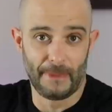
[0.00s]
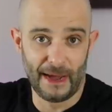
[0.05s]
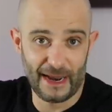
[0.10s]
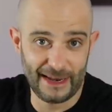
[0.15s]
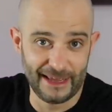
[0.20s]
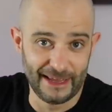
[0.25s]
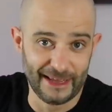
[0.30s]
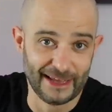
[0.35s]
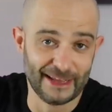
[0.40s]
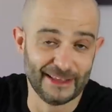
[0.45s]

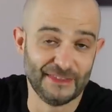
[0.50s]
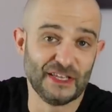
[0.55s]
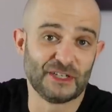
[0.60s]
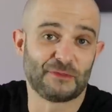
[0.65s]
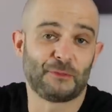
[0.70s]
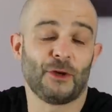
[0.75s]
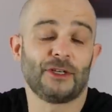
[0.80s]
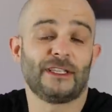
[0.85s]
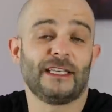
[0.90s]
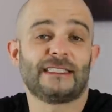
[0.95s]
Vale,
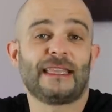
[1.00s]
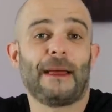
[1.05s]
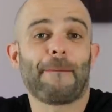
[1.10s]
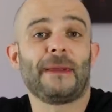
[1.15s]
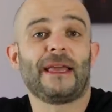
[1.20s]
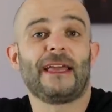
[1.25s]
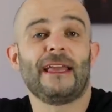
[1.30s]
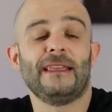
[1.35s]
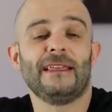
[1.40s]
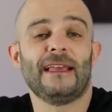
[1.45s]
después de esta
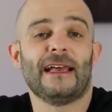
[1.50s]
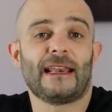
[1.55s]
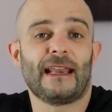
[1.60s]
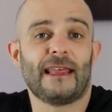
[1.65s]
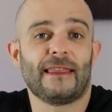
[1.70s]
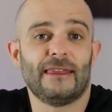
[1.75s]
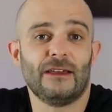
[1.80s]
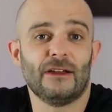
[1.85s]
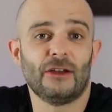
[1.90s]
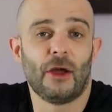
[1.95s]
pequeña
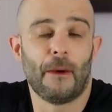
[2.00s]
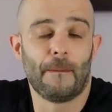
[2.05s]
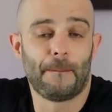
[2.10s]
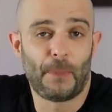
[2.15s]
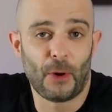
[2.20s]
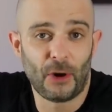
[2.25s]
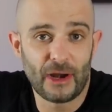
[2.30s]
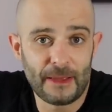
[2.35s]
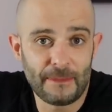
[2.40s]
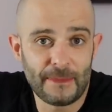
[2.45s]
ración
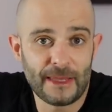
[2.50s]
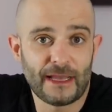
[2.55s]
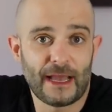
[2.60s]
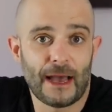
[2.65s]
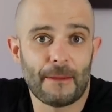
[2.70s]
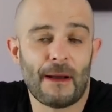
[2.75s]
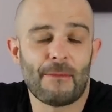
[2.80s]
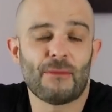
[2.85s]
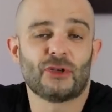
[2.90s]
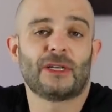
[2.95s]

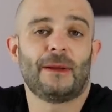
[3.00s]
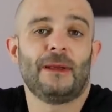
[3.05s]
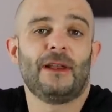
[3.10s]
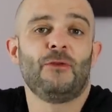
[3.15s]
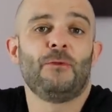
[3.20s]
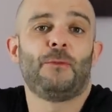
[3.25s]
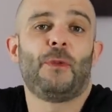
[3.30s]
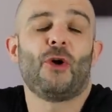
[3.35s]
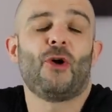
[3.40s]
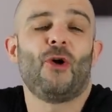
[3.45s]
polémica vamos a
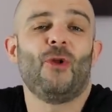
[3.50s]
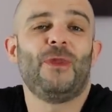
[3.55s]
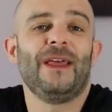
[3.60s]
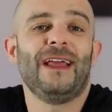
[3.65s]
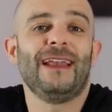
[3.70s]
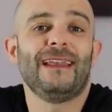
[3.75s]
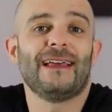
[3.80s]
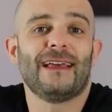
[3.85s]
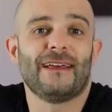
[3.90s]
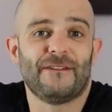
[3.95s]
hablar un poco
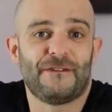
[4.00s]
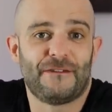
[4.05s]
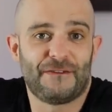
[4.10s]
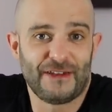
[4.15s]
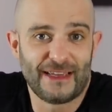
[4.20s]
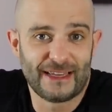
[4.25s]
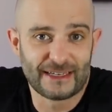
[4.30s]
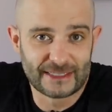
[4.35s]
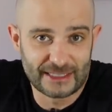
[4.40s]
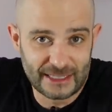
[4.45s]
del
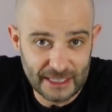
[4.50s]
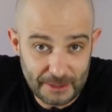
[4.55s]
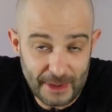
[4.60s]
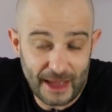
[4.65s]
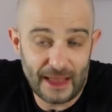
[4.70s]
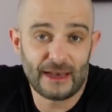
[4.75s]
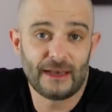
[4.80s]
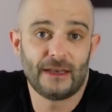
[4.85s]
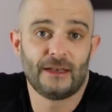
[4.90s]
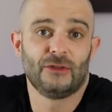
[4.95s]

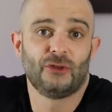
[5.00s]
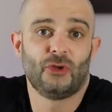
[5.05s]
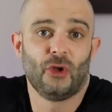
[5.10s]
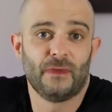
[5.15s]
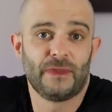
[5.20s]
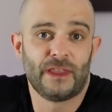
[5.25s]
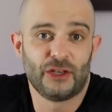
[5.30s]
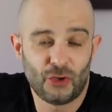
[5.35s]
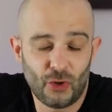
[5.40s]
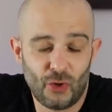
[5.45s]
festival
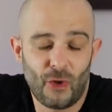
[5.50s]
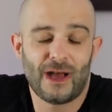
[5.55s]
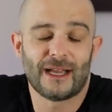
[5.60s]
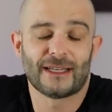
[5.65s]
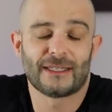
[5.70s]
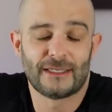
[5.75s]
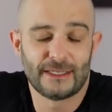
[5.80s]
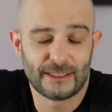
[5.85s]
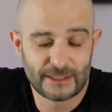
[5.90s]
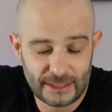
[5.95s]
donde yo
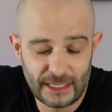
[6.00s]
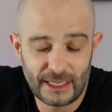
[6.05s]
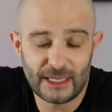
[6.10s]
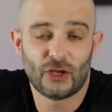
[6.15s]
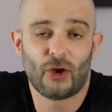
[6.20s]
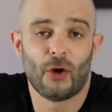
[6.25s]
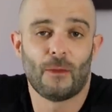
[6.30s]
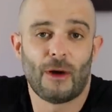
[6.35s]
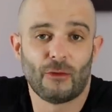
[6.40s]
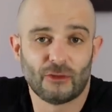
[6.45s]

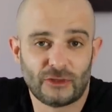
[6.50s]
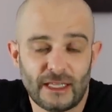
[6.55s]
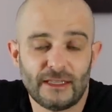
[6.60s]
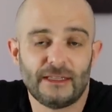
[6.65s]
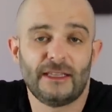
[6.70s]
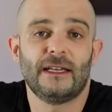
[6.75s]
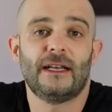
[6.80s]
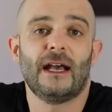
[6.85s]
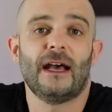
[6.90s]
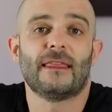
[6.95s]
asistí como
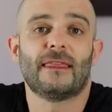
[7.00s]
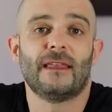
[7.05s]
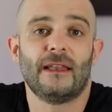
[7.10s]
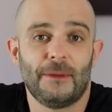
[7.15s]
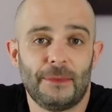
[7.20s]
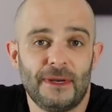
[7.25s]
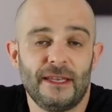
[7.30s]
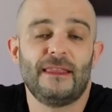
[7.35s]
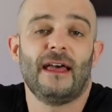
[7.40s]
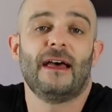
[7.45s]
auténtica
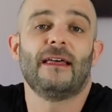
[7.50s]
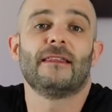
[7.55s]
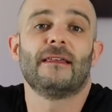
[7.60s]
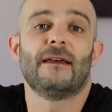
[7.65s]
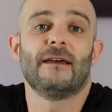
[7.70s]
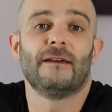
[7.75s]
celebridad